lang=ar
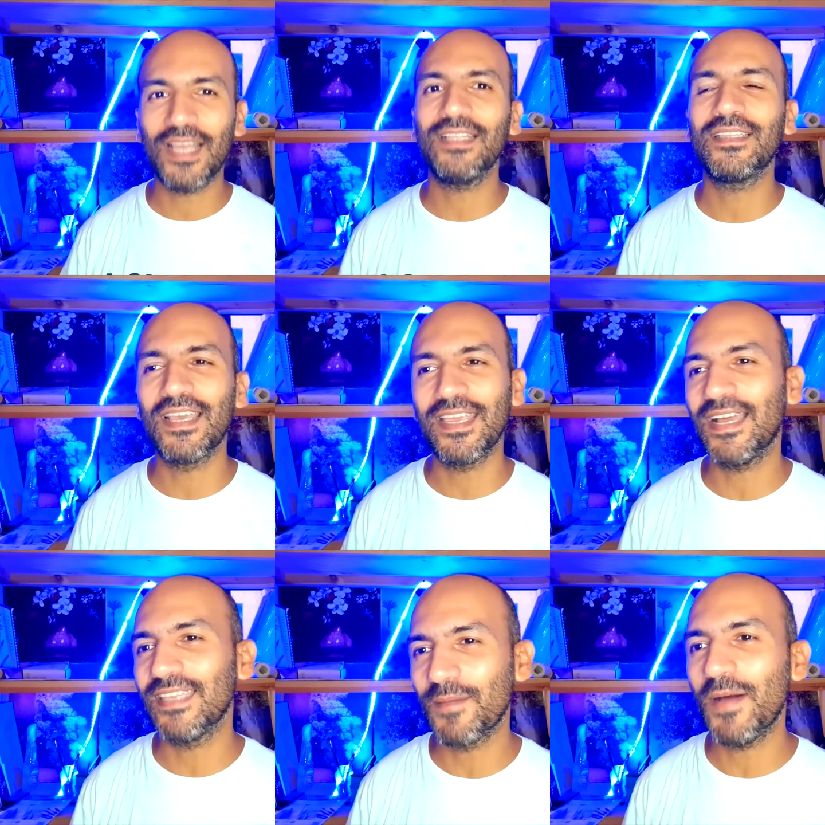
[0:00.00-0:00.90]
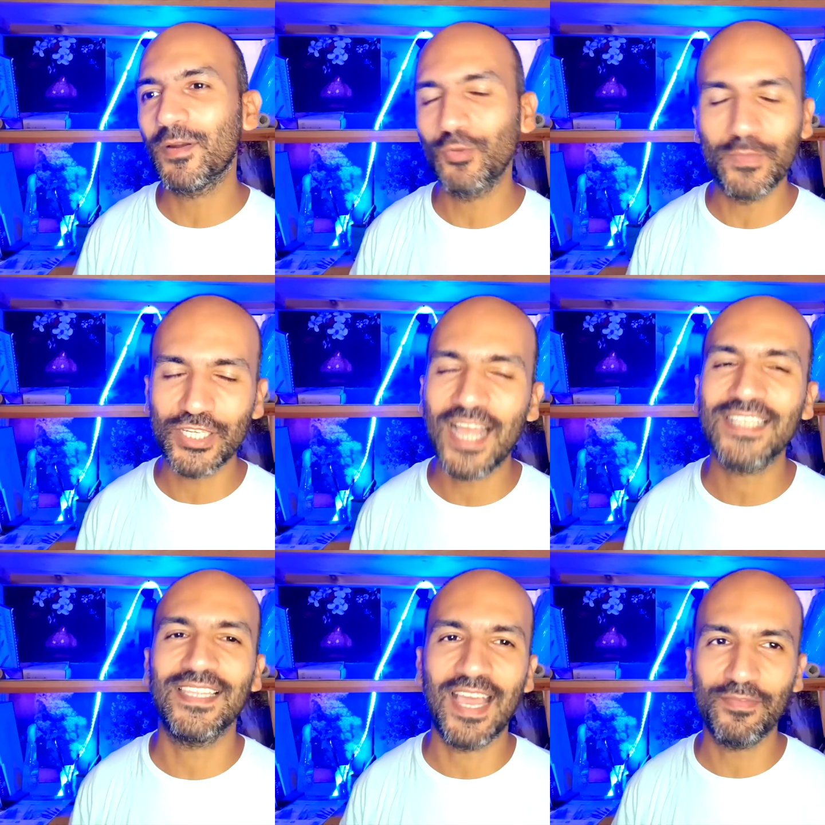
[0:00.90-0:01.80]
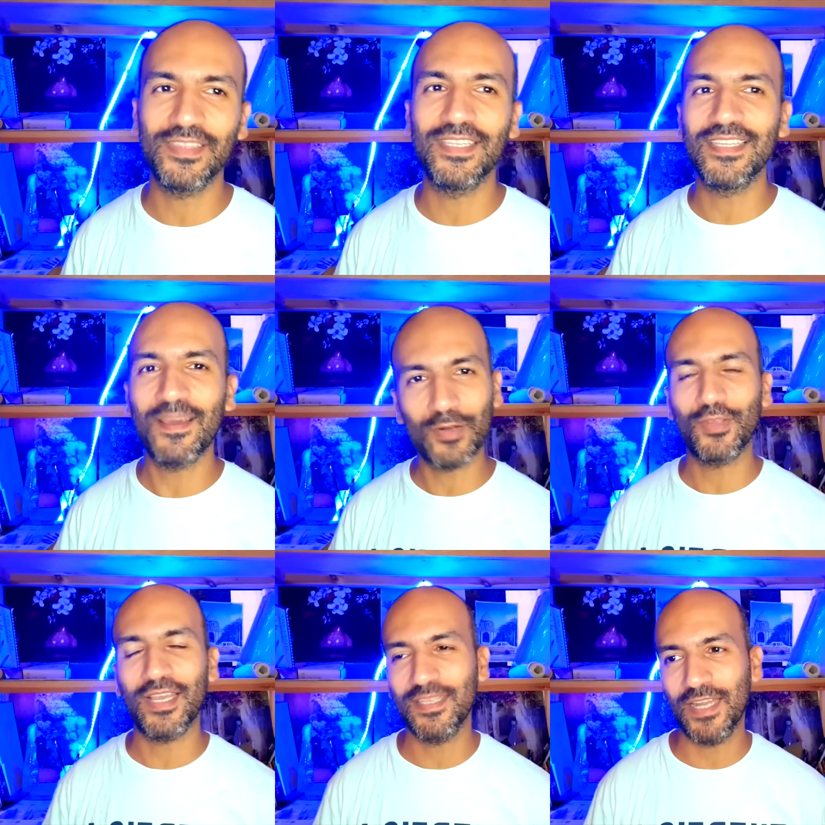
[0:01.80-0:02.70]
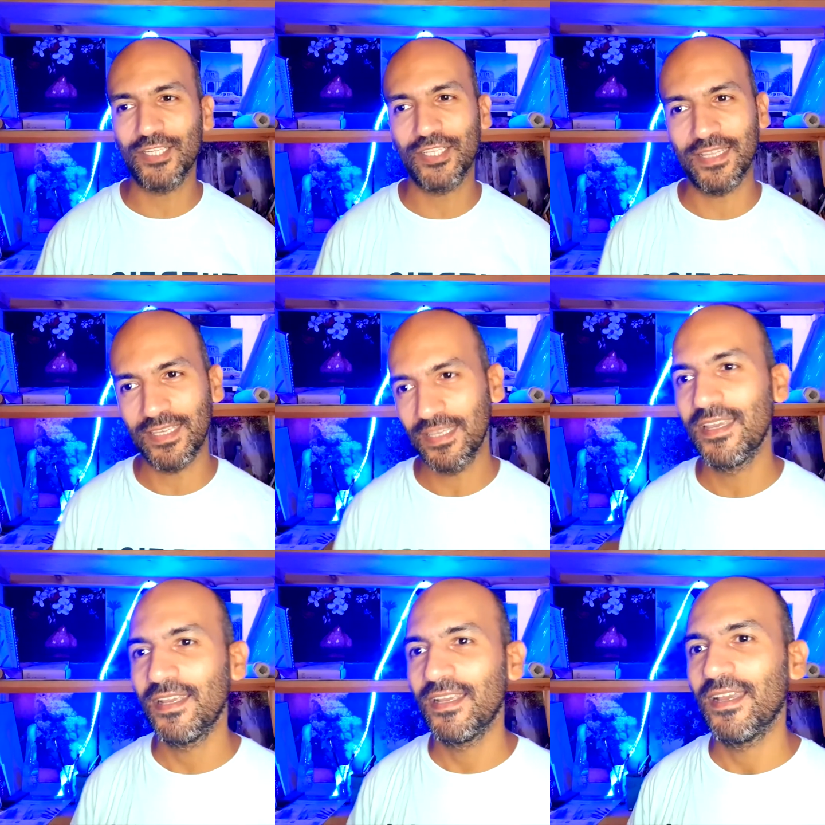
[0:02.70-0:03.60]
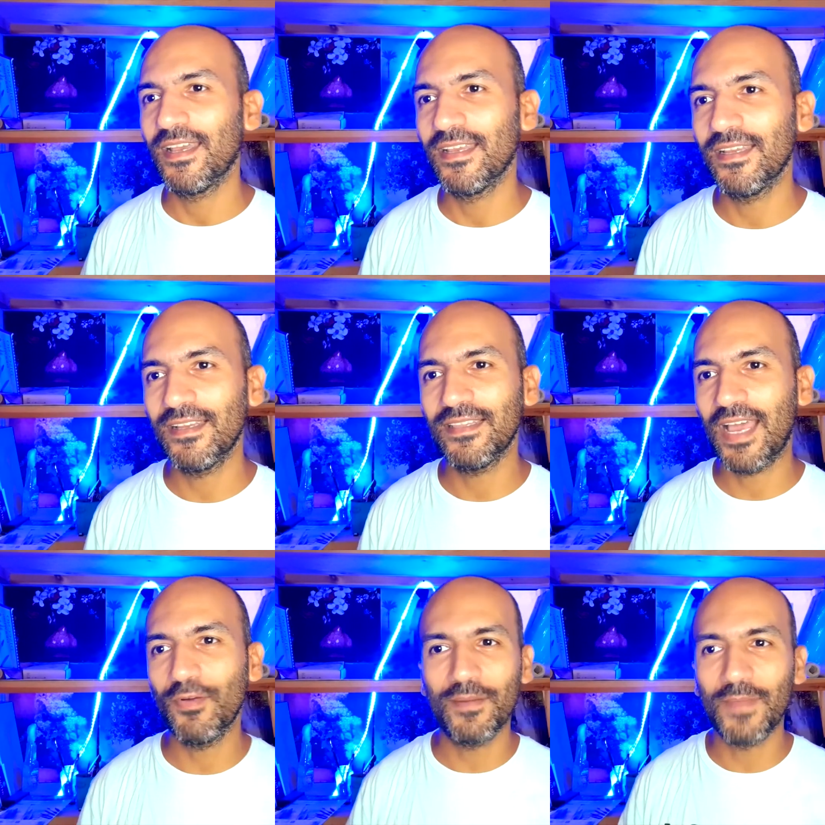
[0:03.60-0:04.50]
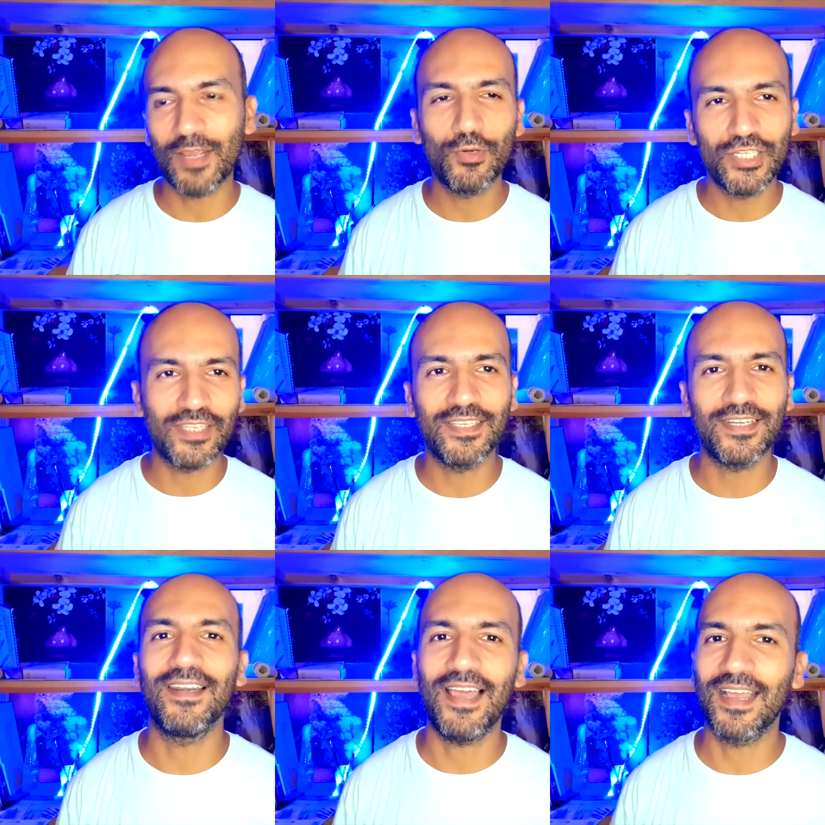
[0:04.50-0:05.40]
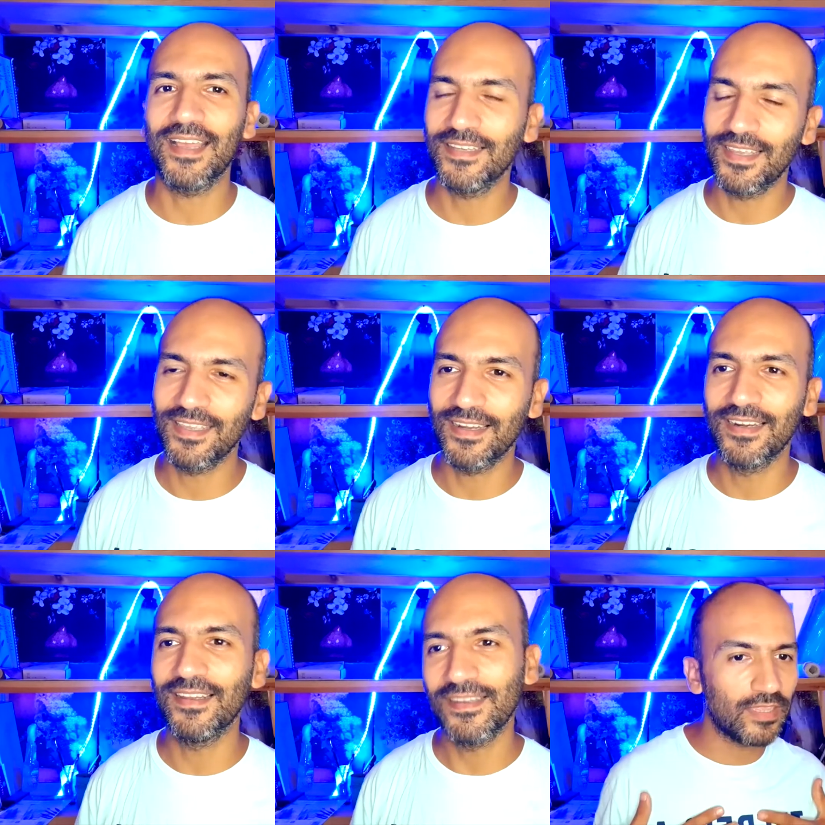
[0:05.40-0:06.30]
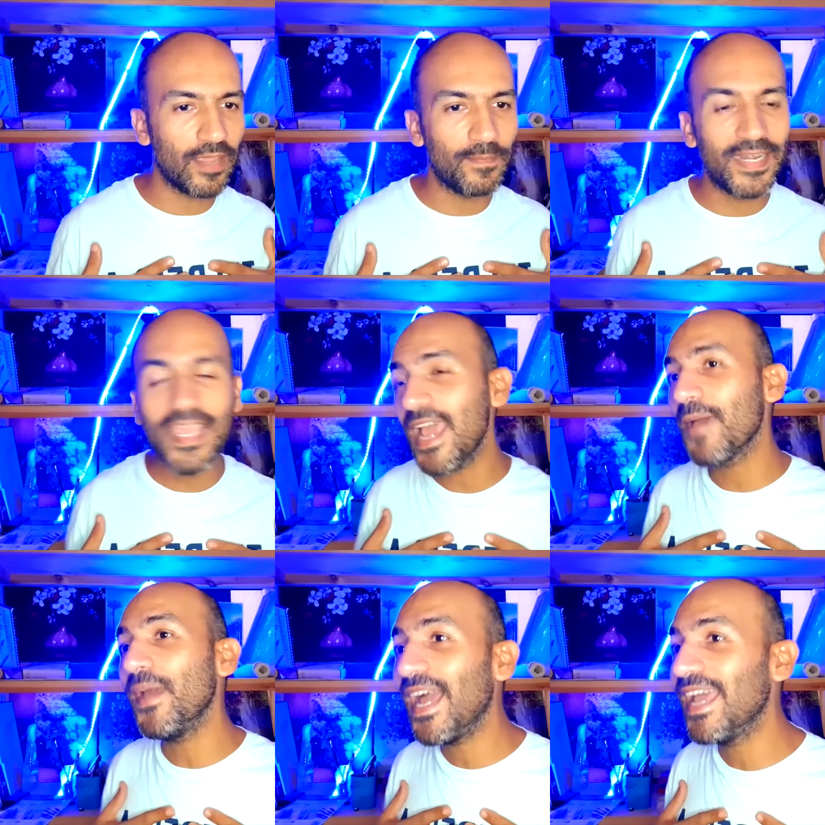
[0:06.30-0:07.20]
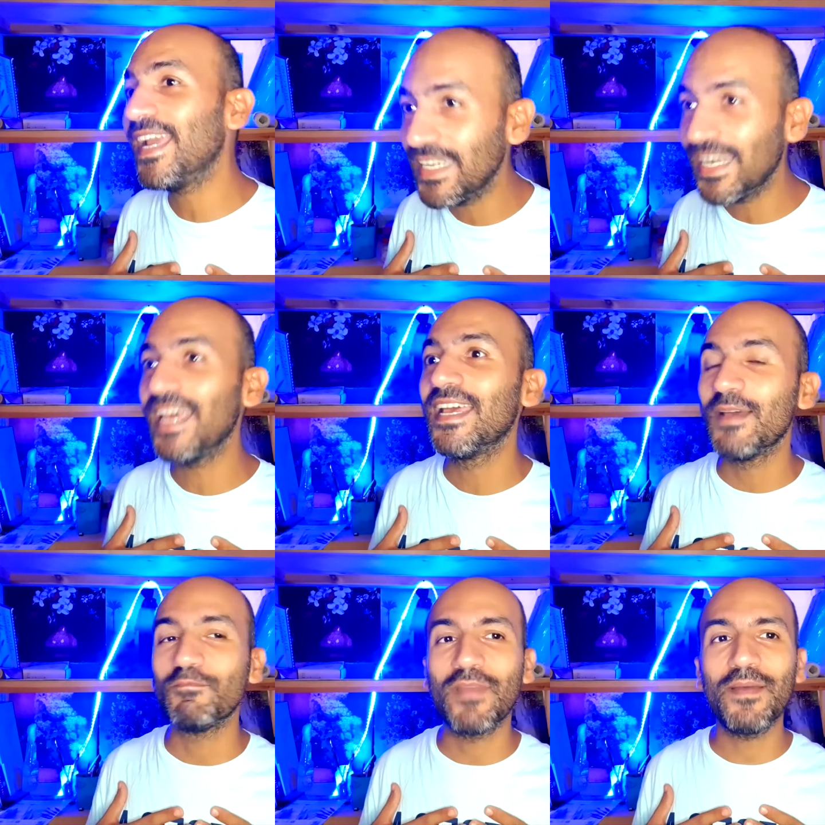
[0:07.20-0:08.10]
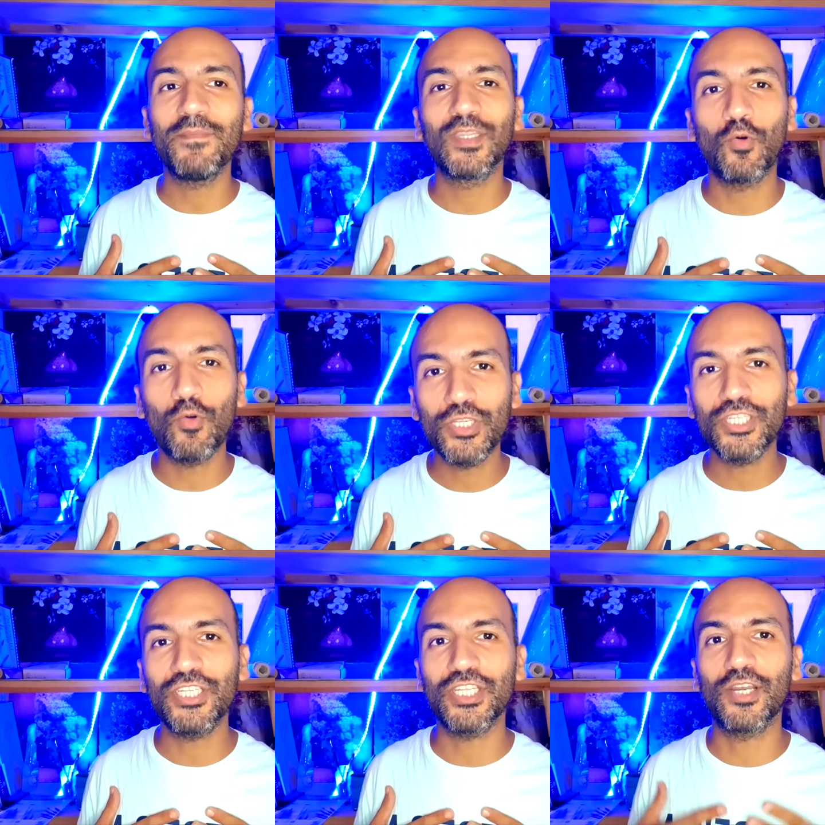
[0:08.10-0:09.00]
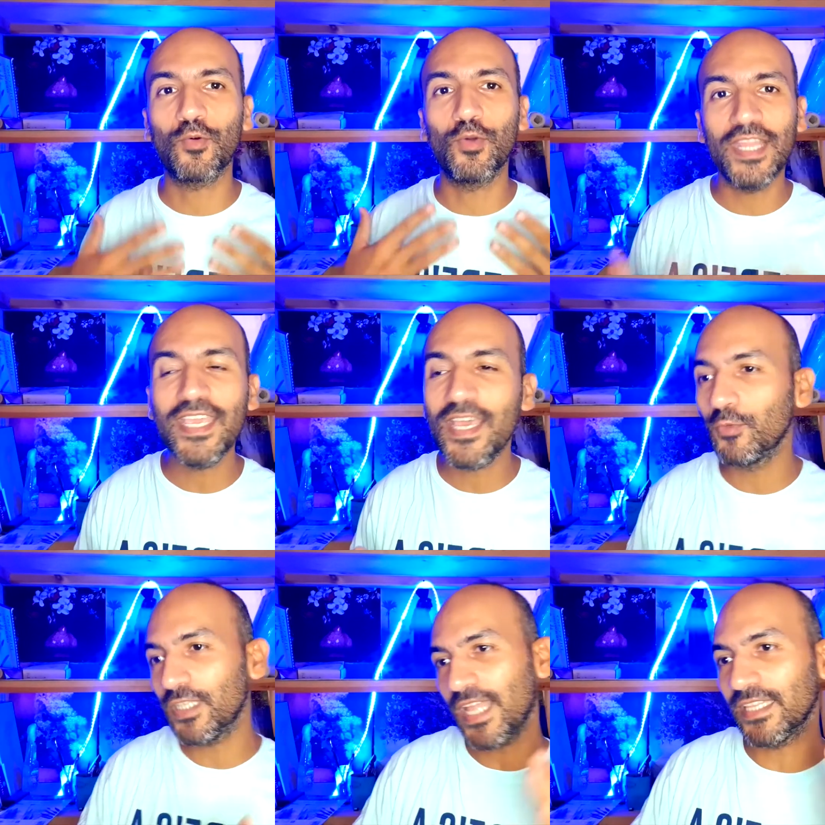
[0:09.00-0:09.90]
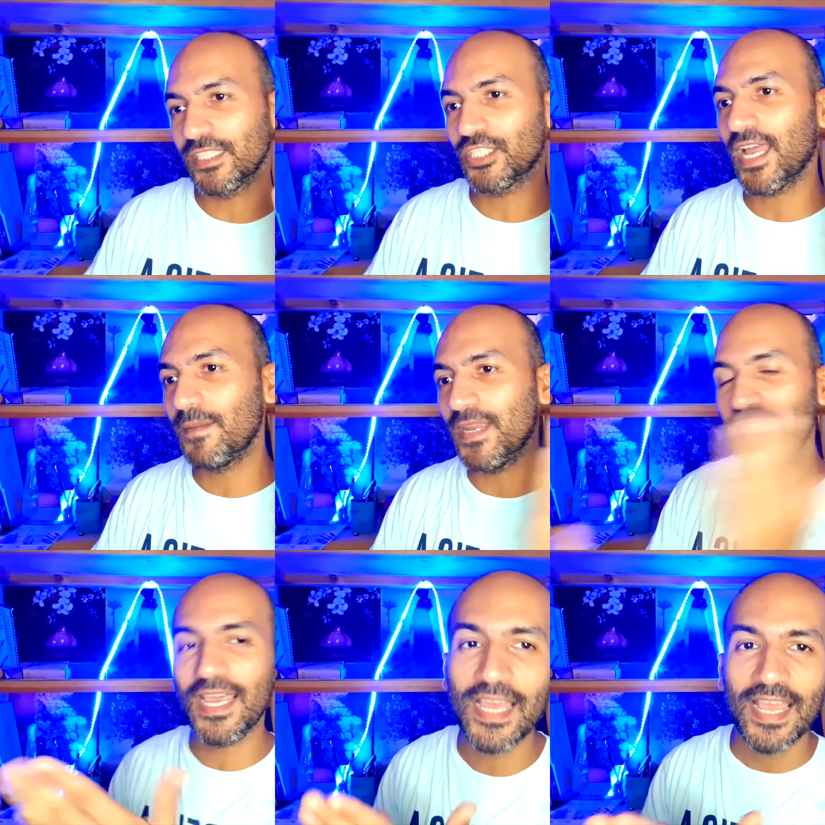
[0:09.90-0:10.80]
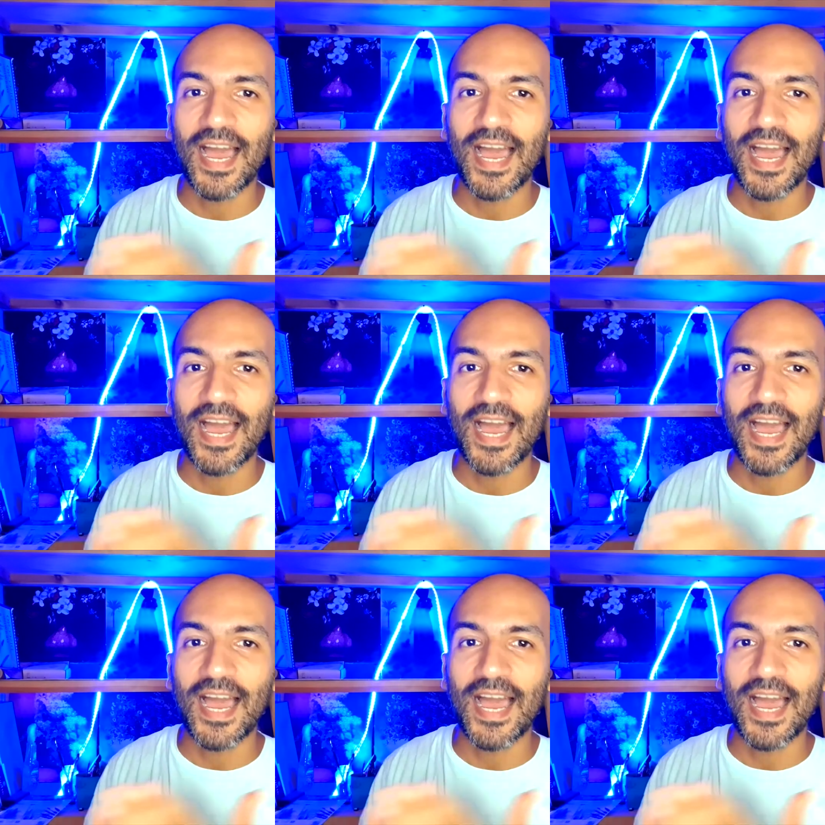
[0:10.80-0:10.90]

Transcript: بتاعتنا يعني يا جماعه برده مش احسن حاجه في الدنيا برده يعني معلش يعني آه، نحاول ما ناكلش كتير الحاجات اللي هي طيب ليه يا جماعه احنا ما بنخشش الكليه ونطلع نشتغل منها